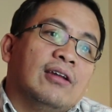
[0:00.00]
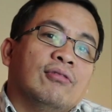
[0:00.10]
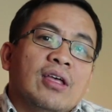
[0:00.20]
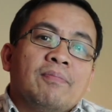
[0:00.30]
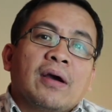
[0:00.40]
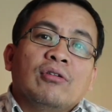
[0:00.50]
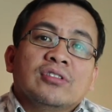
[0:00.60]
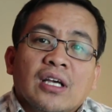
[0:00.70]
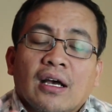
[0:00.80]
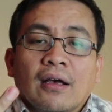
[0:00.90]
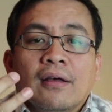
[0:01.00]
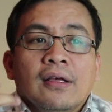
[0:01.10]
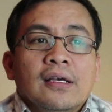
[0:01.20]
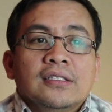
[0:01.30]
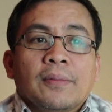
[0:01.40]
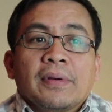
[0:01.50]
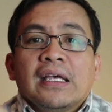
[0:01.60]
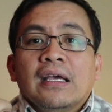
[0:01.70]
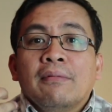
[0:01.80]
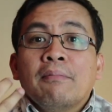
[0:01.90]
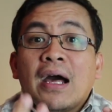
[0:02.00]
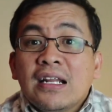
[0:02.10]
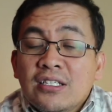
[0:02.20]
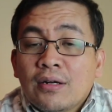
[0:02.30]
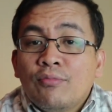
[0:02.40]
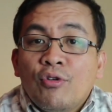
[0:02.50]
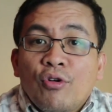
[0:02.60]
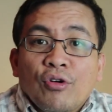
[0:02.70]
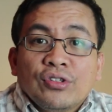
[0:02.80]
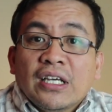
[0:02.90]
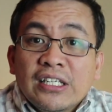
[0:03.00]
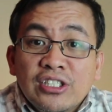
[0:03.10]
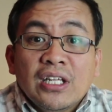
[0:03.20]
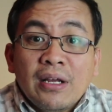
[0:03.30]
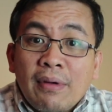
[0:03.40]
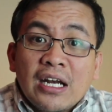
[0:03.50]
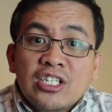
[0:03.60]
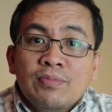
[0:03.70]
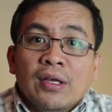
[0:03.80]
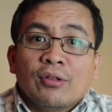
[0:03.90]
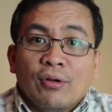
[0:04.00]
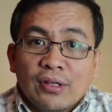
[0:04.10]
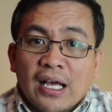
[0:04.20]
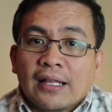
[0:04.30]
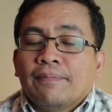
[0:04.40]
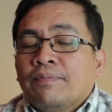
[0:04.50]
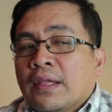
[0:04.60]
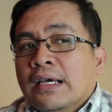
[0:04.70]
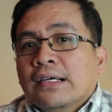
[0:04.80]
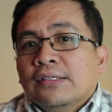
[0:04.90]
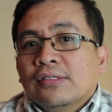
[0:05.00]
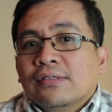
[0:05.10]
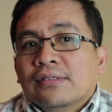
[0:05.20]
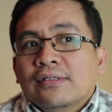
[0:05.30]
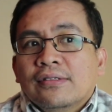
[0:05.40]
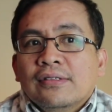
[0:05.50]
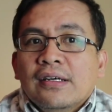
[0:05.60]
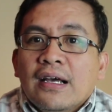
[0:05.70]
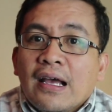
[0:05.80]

anong impact nun sa sa pagiging manager mo or sa engineering management, all that. So,